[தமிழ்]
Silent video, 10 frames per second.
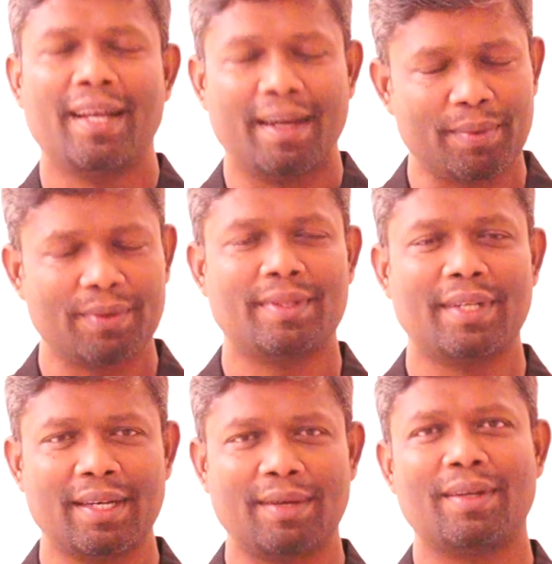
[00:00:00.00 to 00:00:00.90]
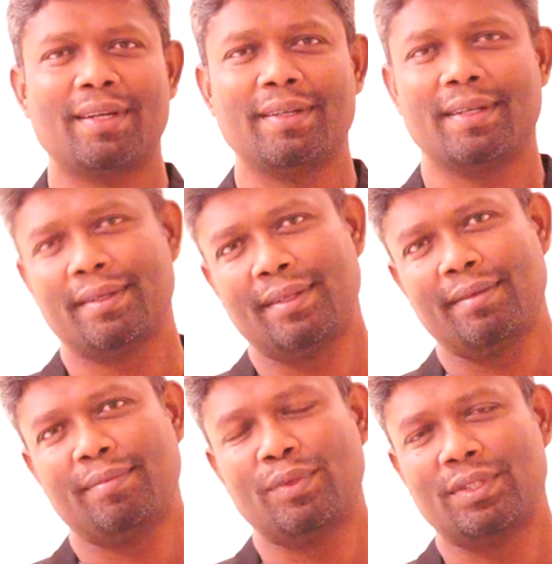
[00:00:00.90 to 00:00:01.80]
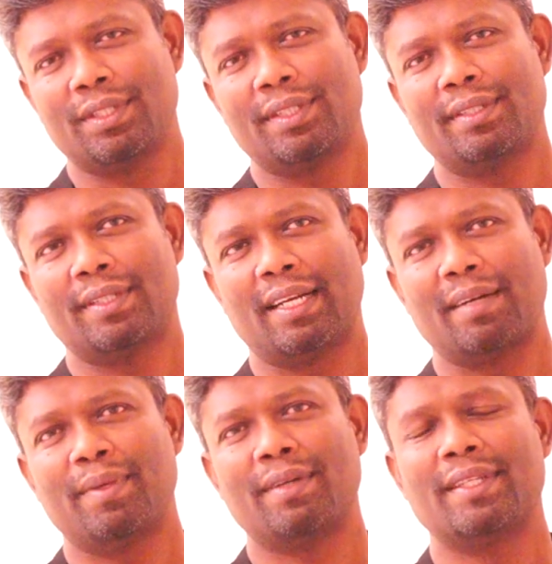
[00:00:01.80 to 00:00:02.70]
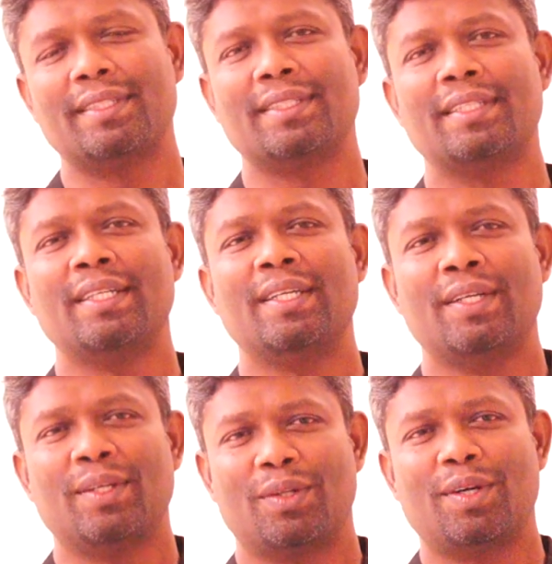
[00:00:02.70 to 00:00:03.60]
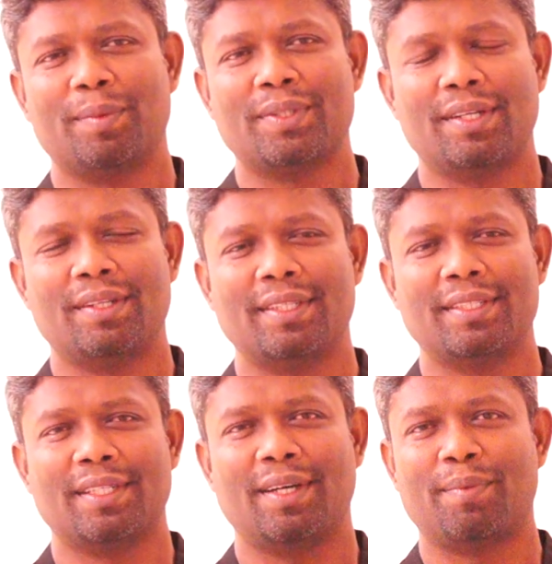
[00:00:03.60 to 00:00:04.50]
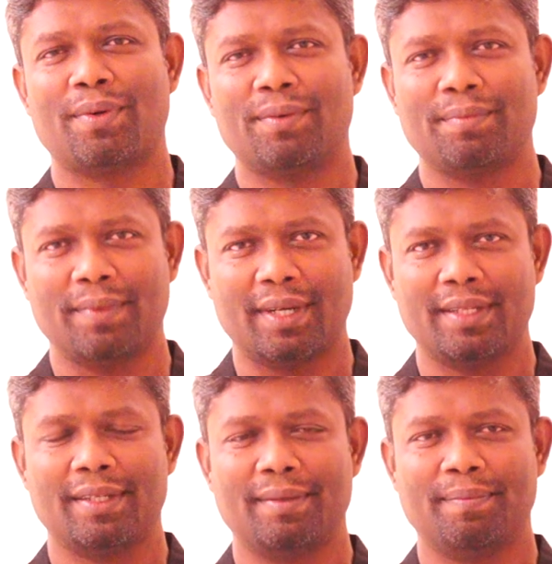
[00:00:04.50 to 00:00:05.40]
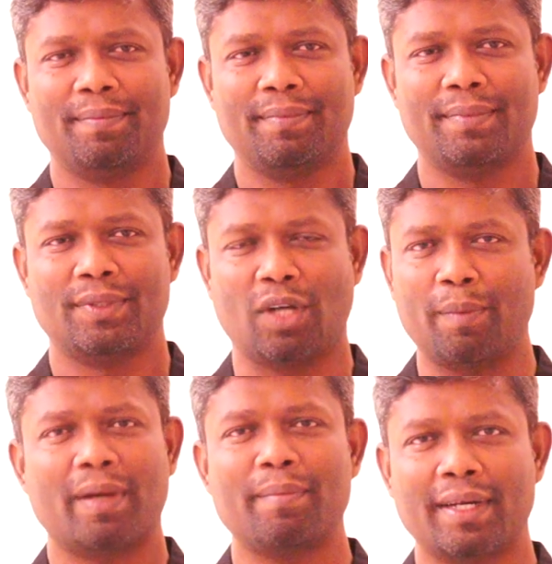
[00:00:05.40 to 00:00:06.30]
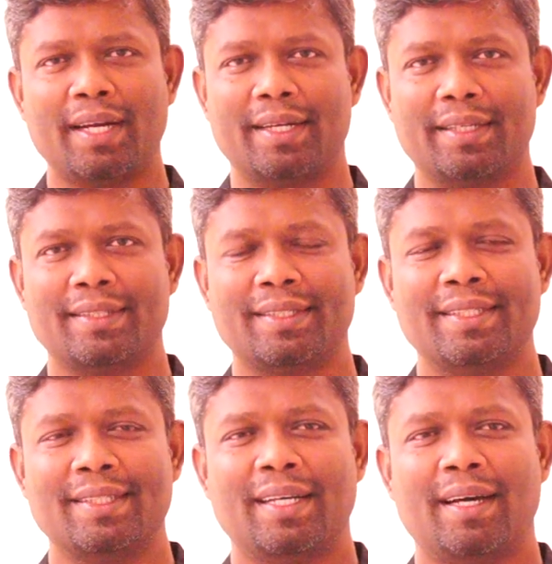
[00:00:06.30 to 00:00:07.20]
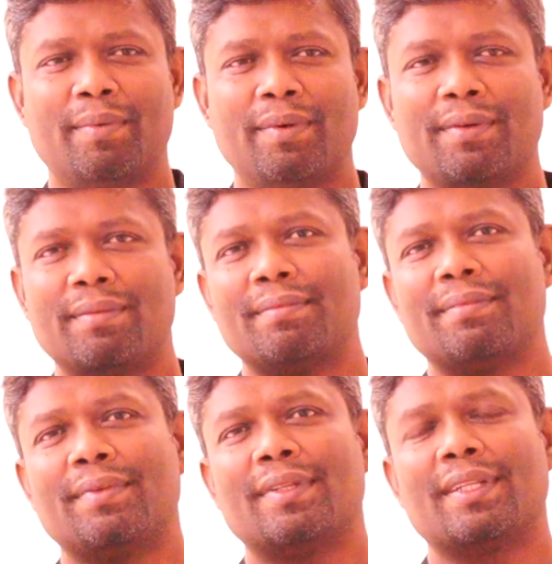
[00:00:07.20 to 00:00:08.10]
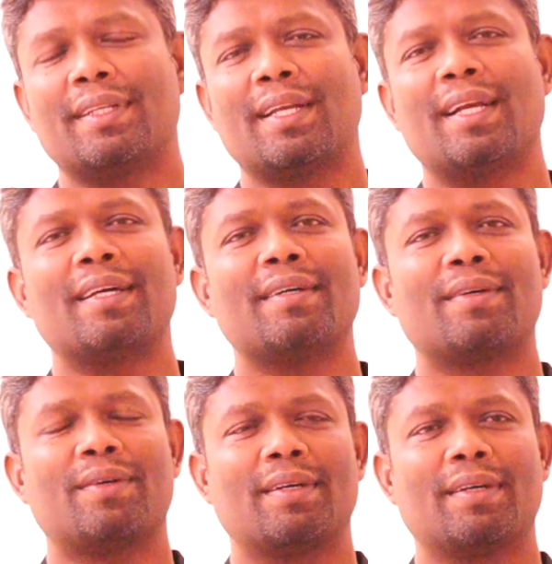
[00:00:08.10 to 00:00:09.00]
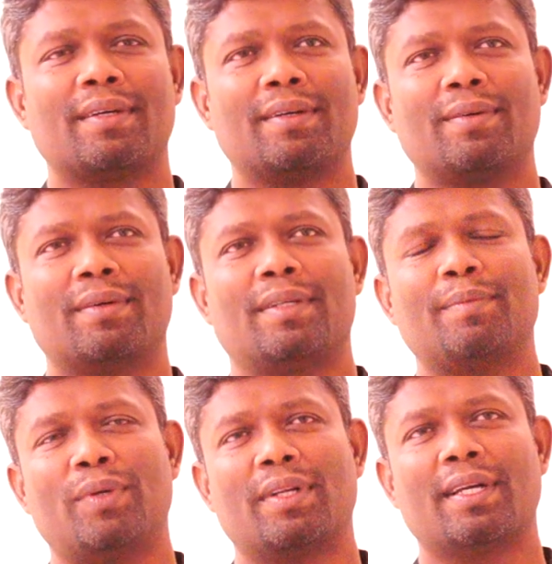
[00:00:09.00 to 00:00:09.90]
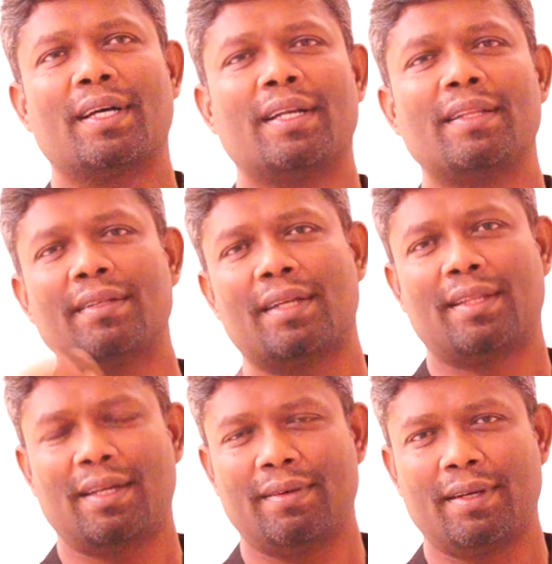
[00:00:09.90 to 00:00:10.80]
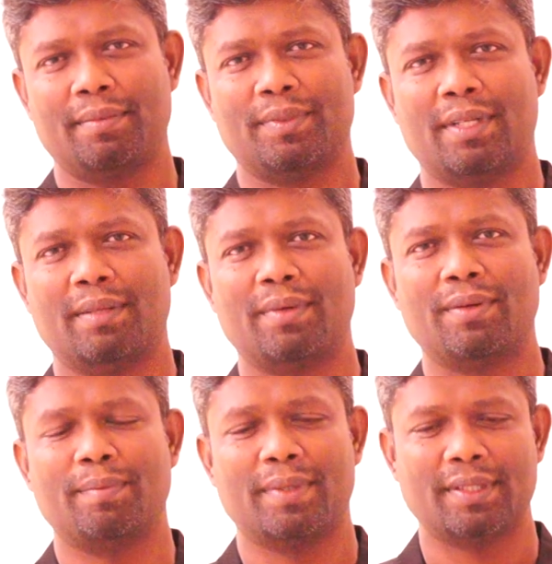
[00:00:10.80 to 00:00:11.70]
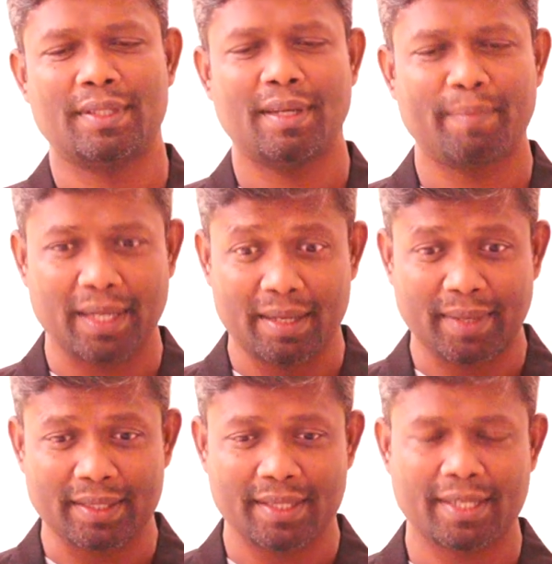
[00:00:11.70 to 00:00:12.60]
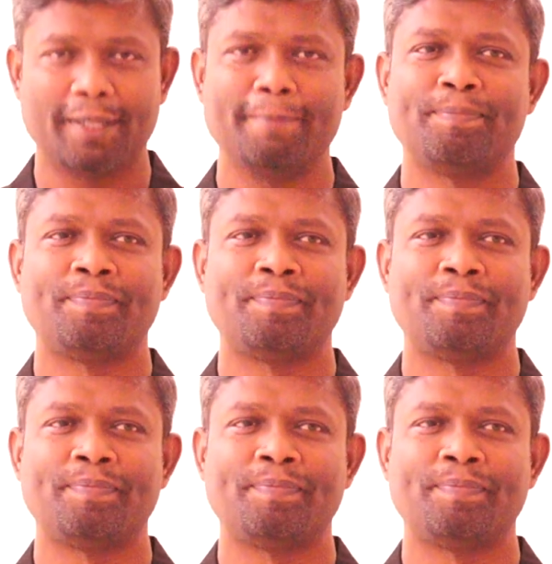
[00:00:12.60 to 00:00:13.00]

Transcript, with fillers: அப்புறம் திடீர்னு அவங்களுக்கு இந்த மூச்சு திணற மாதிரி வந்துச்சு தொண்டை போச்சலாம் வந்துச்சு அப்புறம் அந்த ஸ்டாப் ஆகிற மாதிரி ஆகிட்டு அப்புறம் இந்த இதிலலாம் இது போட்டிருந்தாங்க அதுலேருந்து ரத்தம்லாம் வர ஆரம்பிச்சிட்டு அந்த மாதிரி ஒரு பிரச்சனை வந்து நான் பக்கத்துல பார்த்துட்டு இருக்கேன்